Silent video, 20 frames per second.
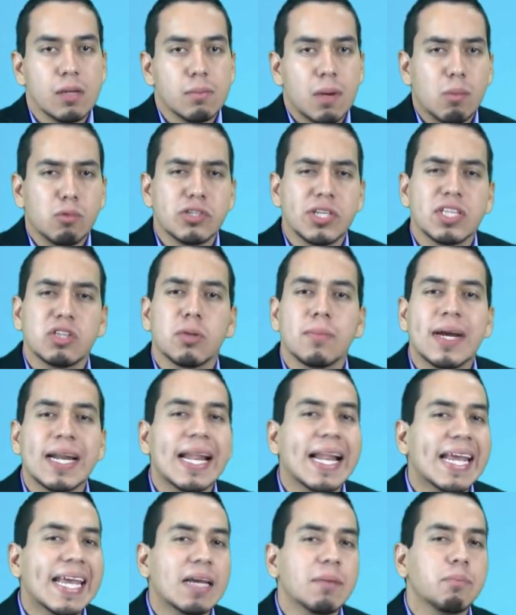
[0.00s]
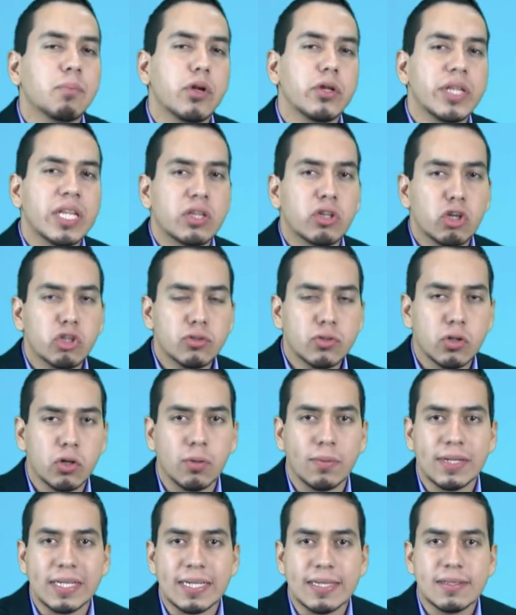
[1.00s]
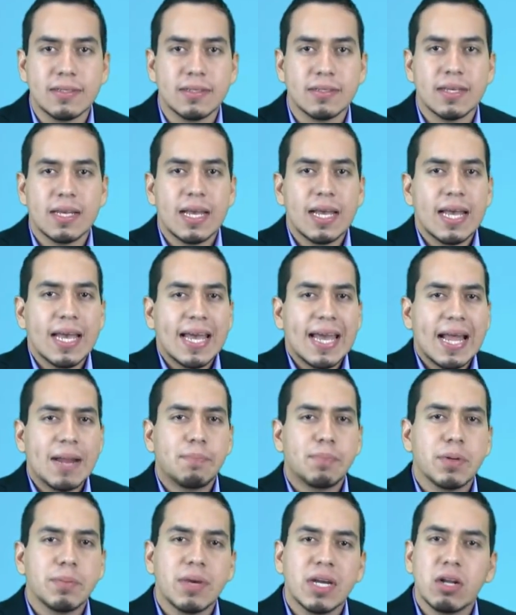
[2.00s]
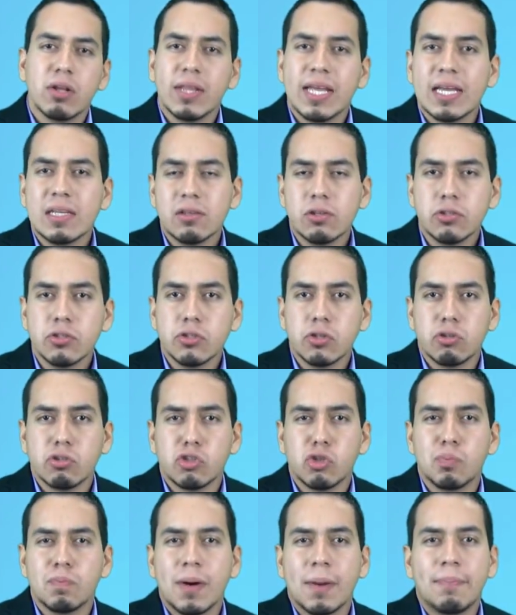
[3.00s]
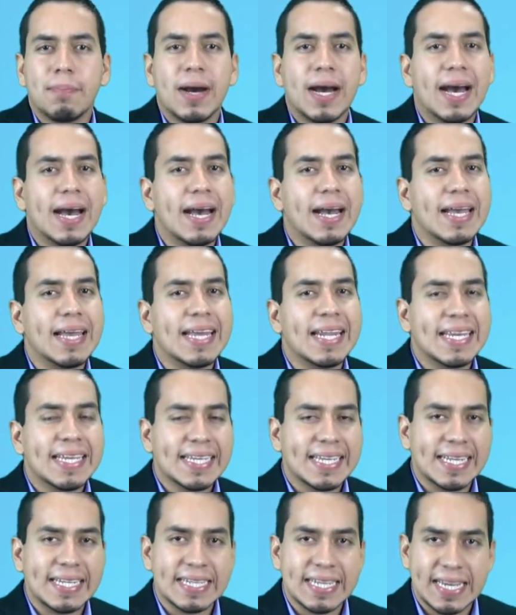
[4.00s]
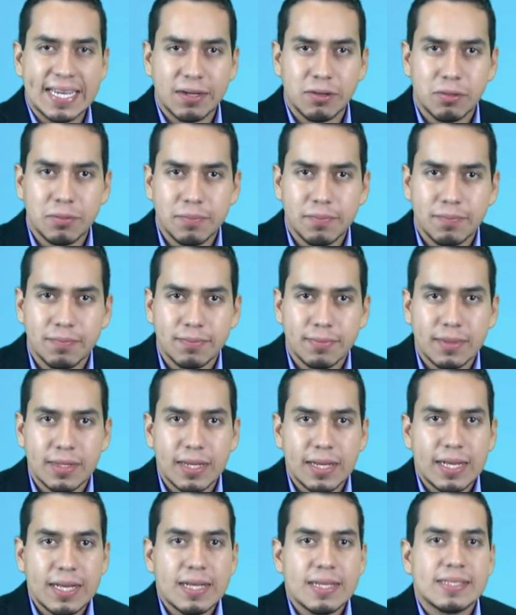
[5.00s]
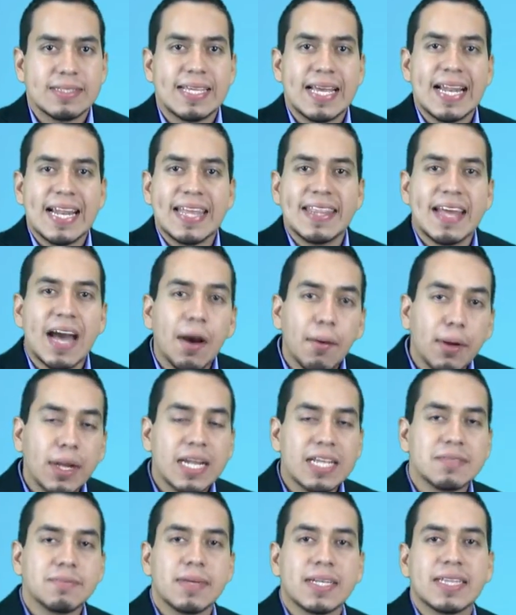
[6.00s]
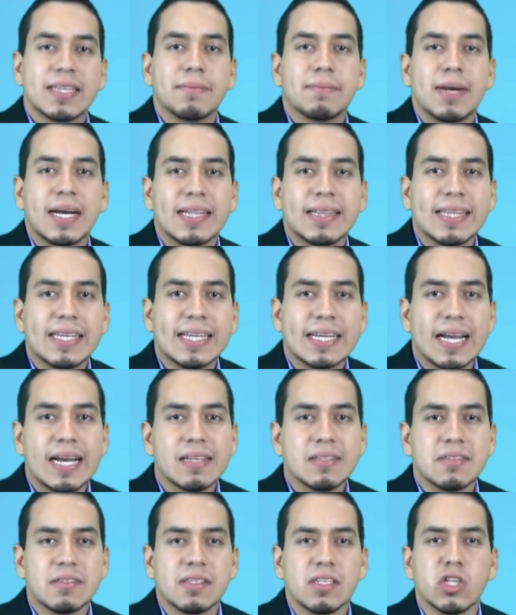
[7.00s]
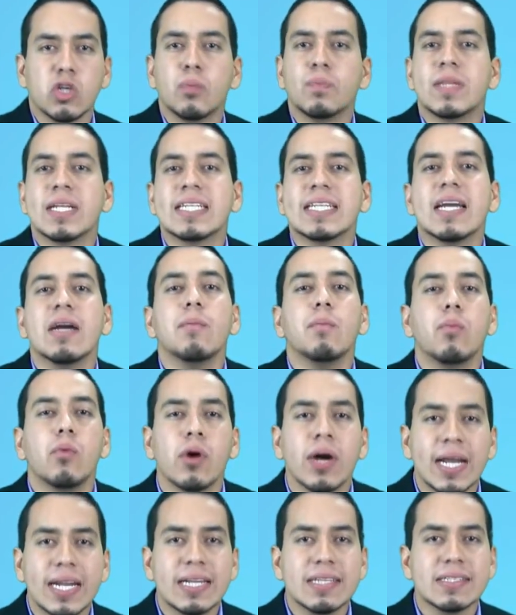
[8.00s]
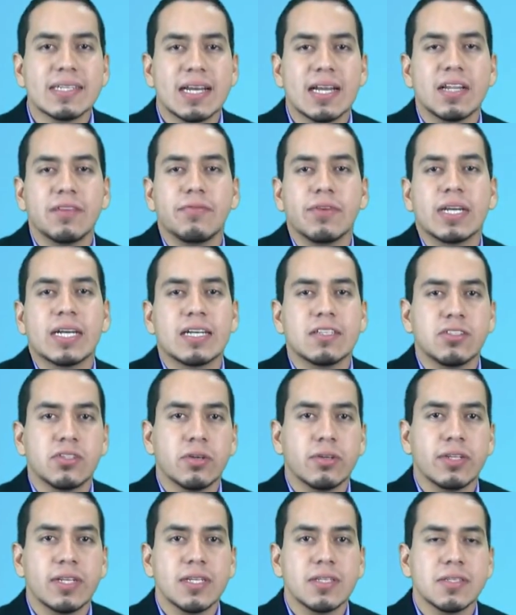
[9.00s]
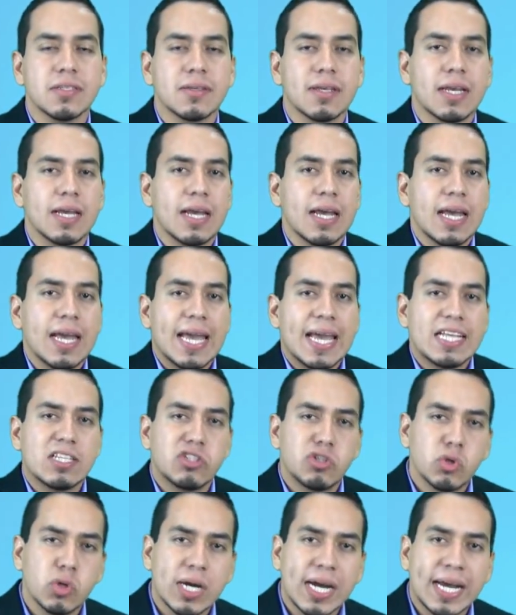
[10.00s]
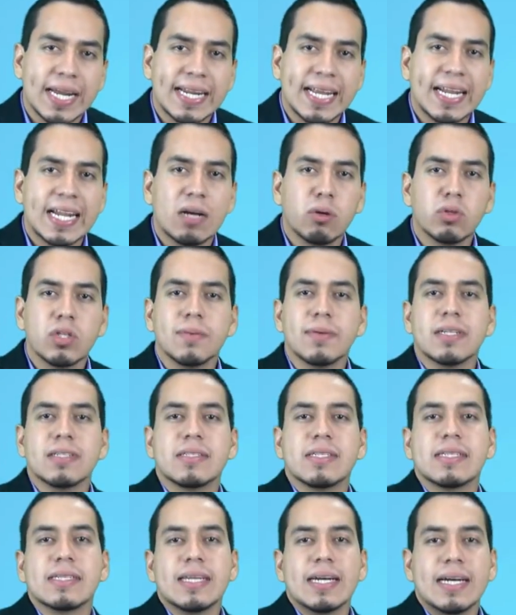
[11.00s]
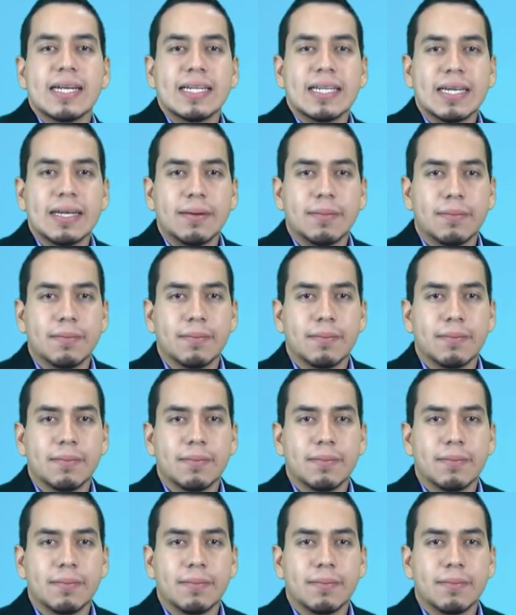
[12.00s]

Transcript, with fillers: Vamos a tomar el ejemplo de dos jóvenes. El primero de ellos, su papá era ingeniero, se le daban las matemáticas y obtenía buenas calificaciones en su carrera universitaria.